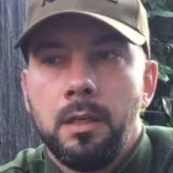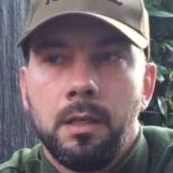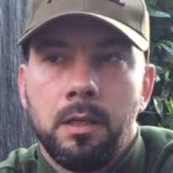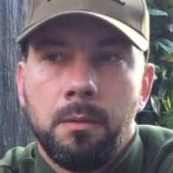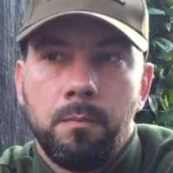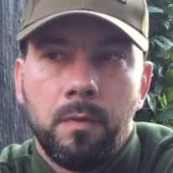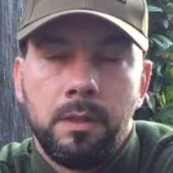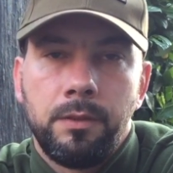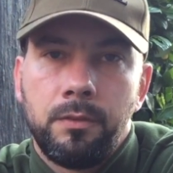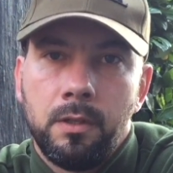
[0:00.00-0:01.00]
ähm, weil
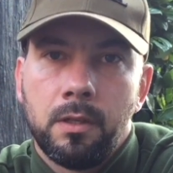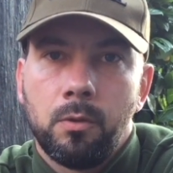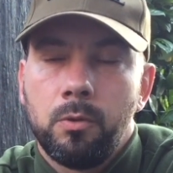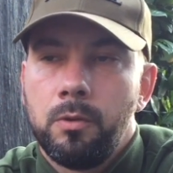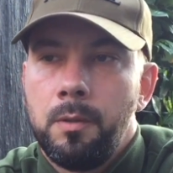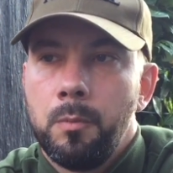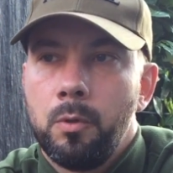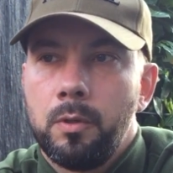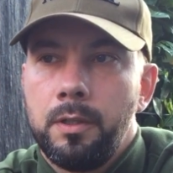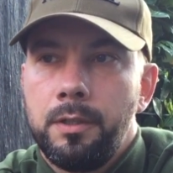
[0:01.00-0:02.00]
die ziehen dann doch immer
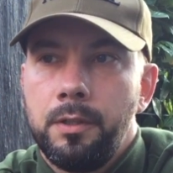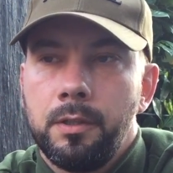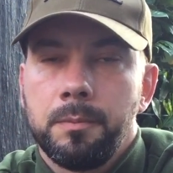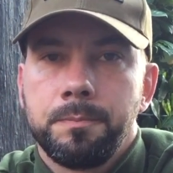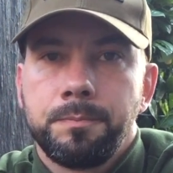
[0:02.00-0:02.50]
noch richtig.